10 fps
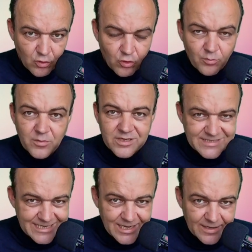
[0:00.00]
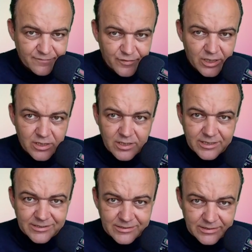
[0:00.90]
um sehr einfach
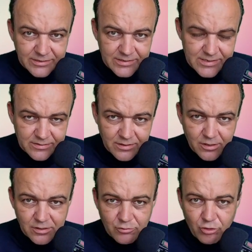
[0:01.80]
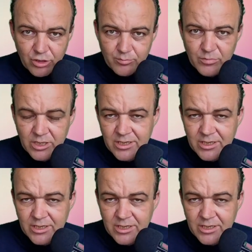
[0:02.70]
in den dezentralen Räumen